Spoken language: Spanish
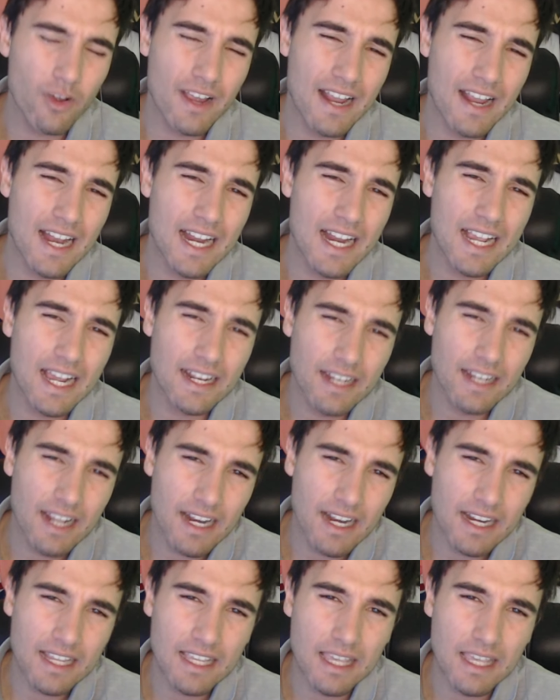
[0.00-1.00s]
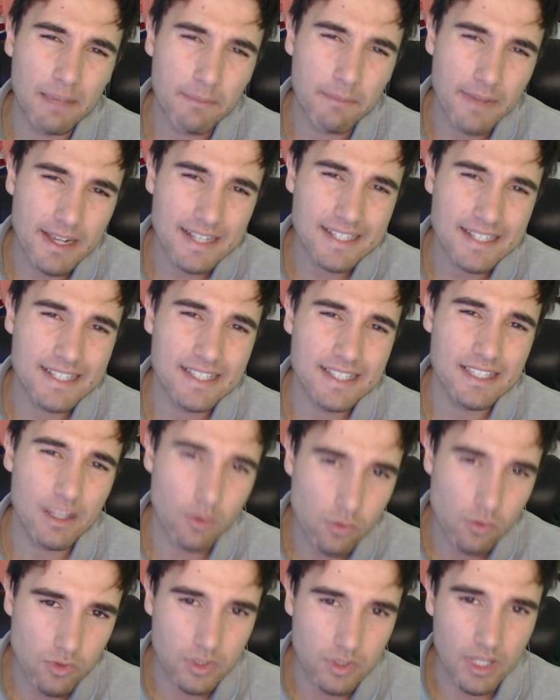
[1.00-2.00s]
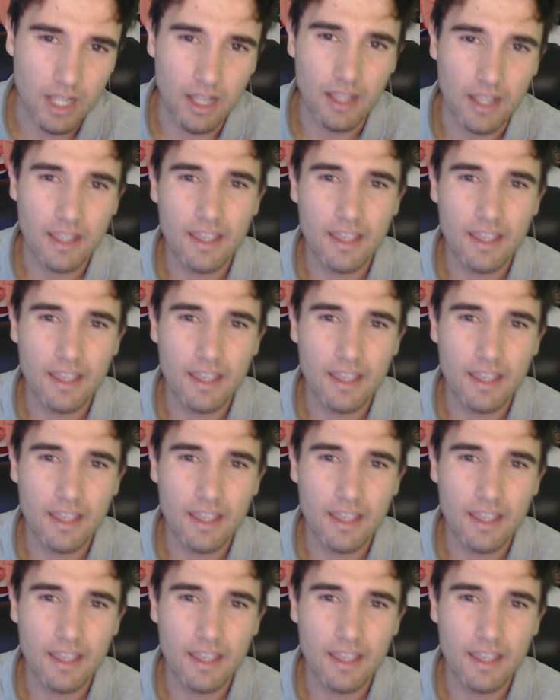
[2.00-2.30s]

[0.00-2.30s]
el canal que más te gusta.